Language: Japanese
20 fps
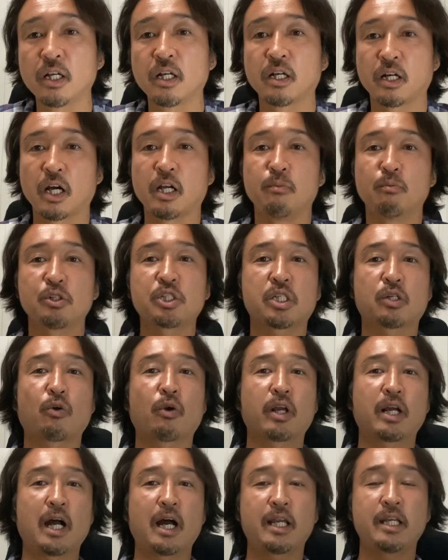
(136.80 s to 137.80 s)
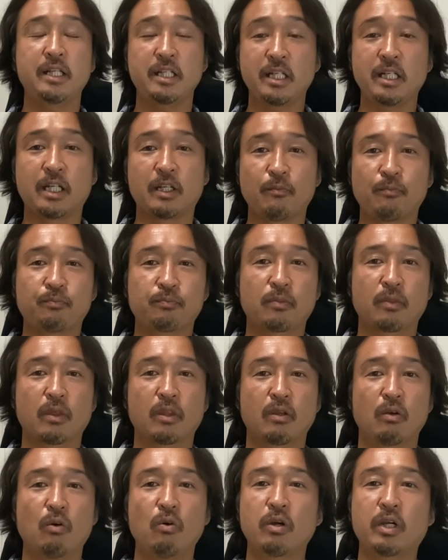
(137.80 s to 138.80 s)
はい。もしこれ仮に
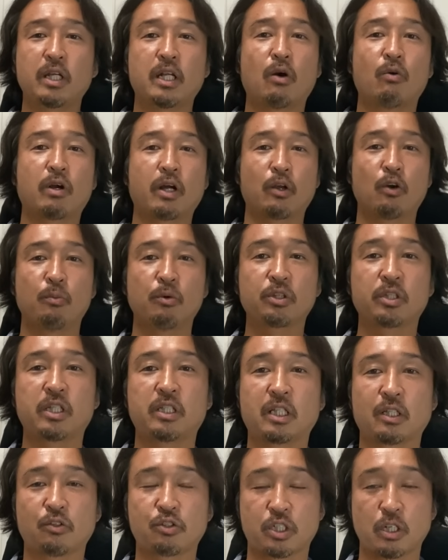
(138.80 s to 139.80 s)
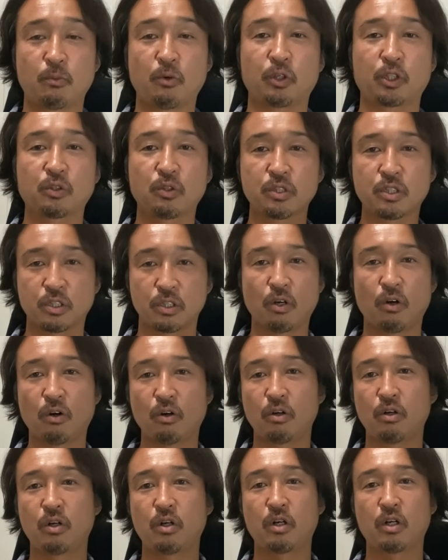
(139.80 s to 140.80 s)
大きなお金を持っていたとしても、一つ
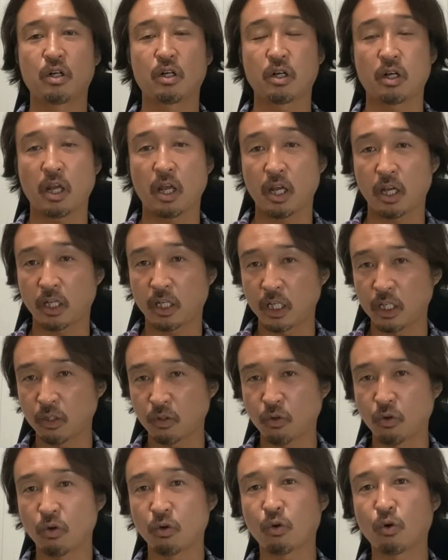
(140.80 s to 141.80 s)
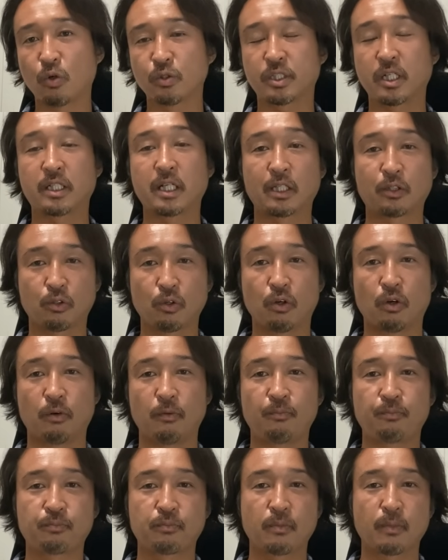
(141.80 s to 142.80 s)
のえー、銀行口座だと、
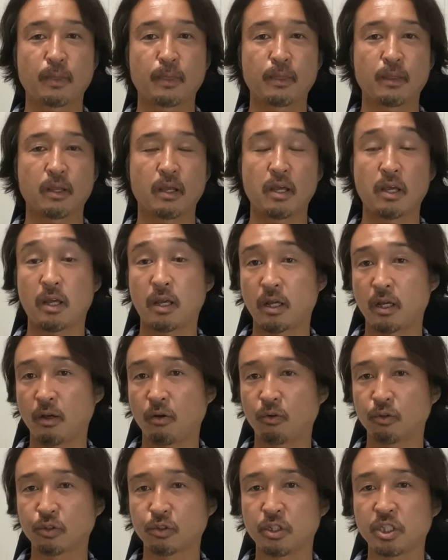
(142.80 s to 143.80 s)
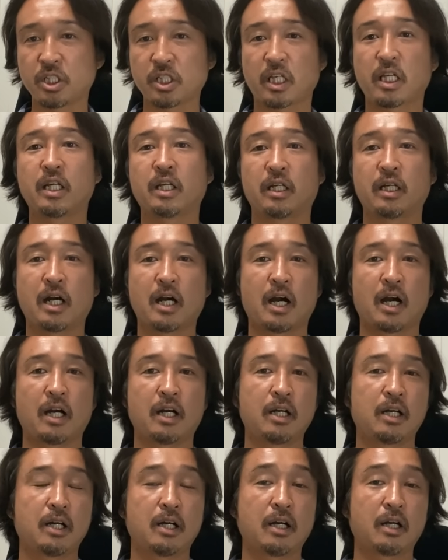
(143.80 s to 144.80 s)
えー、本当に資金が
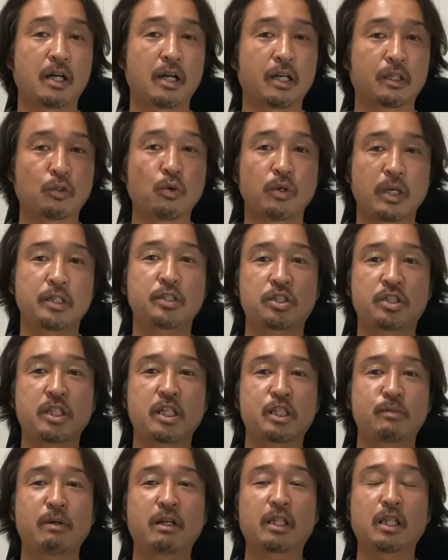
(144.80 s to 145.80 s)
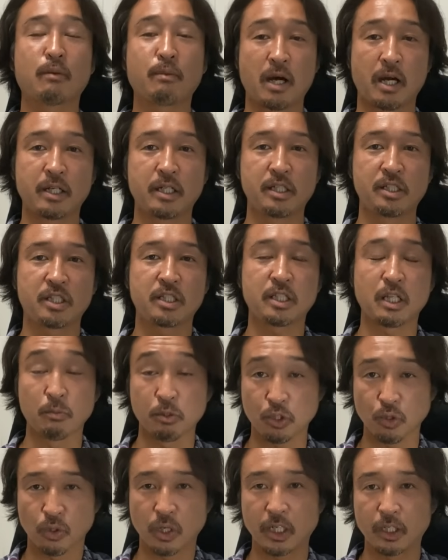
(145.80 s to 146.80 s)
凍結してしまった場合、システム
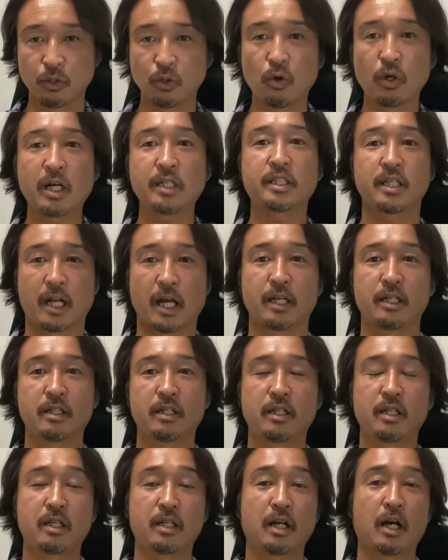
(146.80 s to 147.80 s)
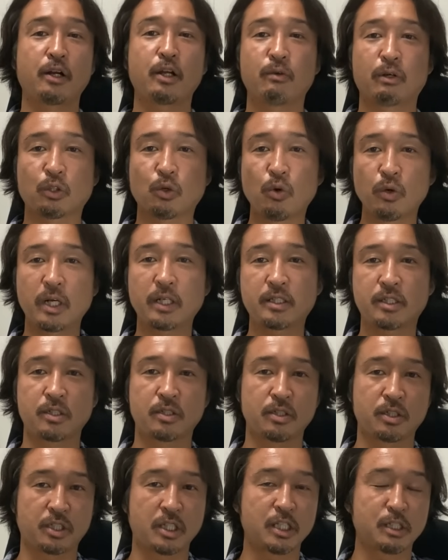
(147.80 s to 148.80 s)
障害で動かせない、あるいは凍
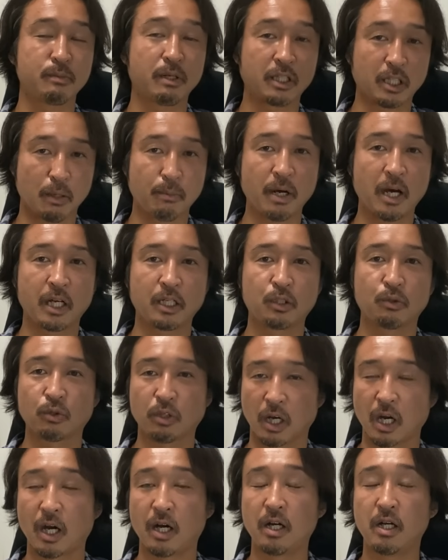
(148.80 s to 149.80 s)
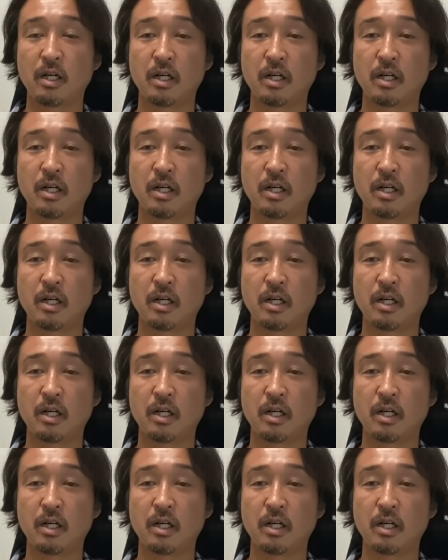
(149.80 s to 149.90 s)
結してしまった場合とか、